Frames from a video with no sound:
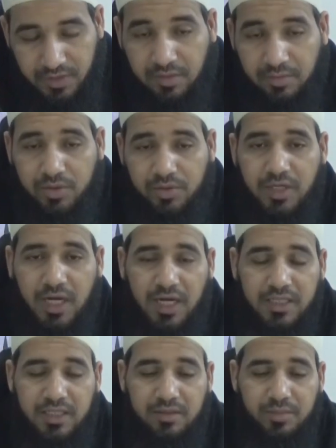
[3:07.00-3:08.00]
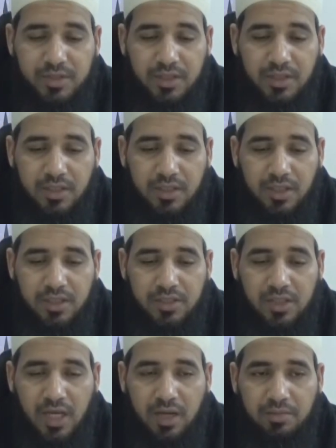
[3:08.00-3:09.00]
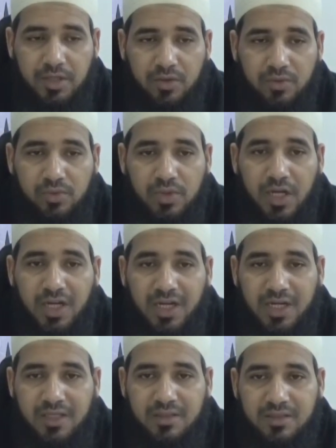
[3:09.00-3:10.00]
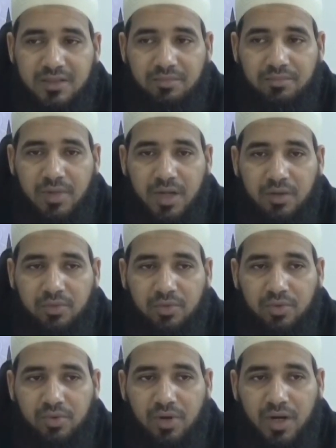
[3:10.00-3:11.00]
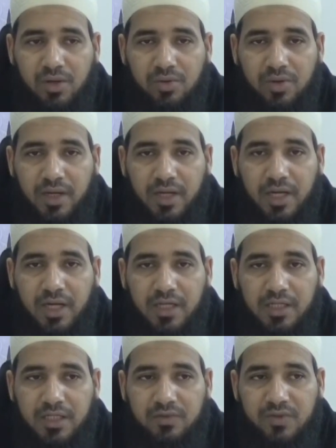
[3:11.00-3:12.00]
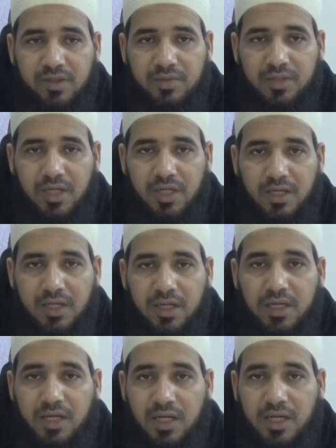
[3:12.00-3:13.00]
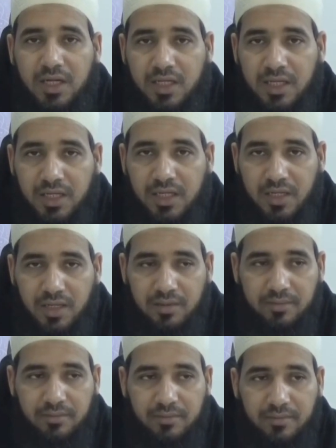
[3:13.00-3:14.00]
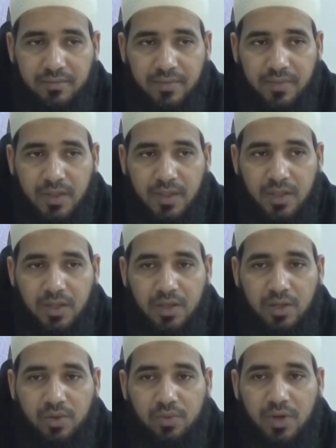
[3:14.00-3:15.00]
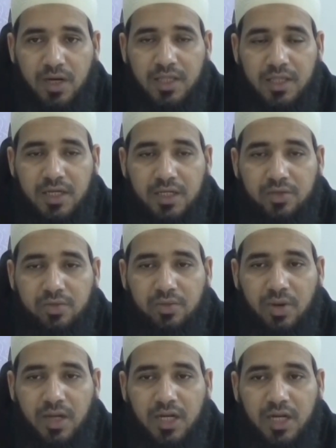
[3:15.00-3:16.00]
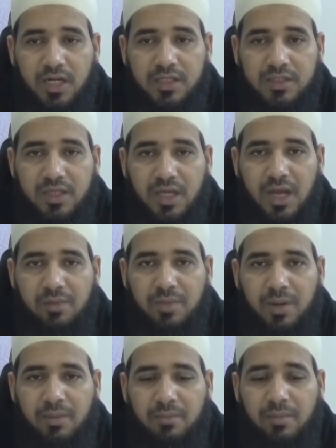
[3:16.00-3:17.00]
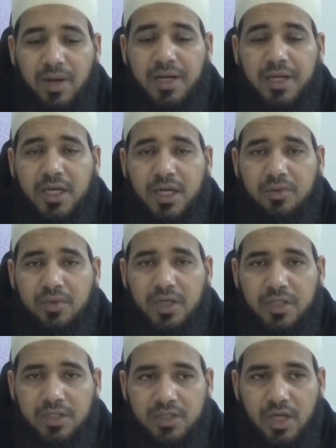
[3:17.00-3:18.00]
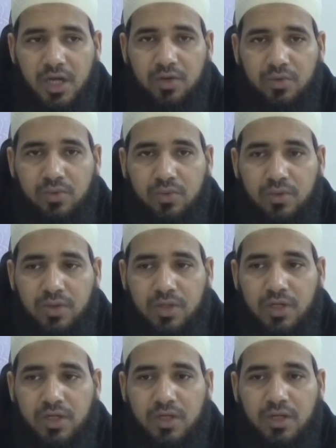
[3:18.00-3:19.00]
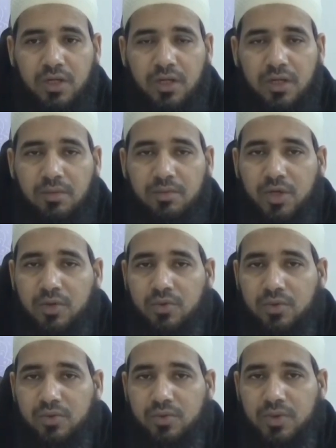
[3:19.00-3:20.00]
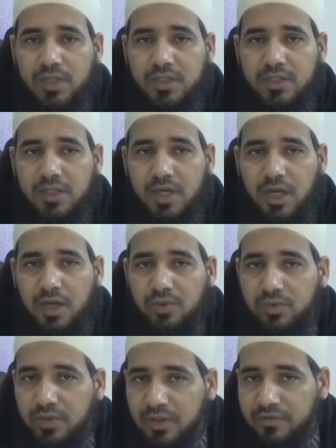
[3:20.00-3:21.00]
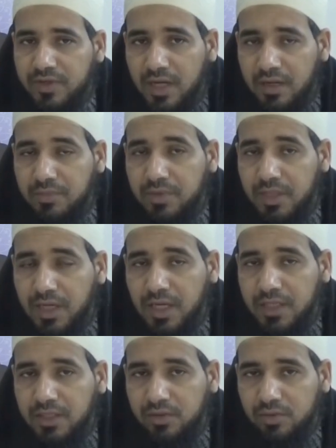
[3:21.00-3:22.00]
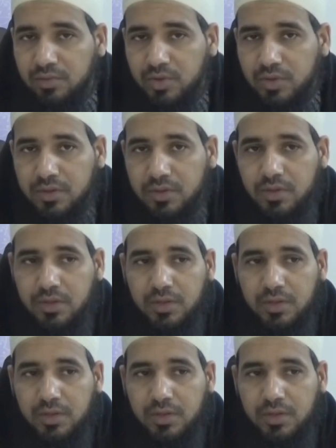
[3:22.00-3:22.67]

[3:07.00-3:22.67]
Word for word: فانتبهوا إلى هذه المسألة الصحابي يقول هلكت سمى وقوعه على أهله في رمضان هلاكا وهذا يدل على أن الصحابة ما كانوا يتساهلون لم يكونوا يتساهلون في مثل هذه الأمور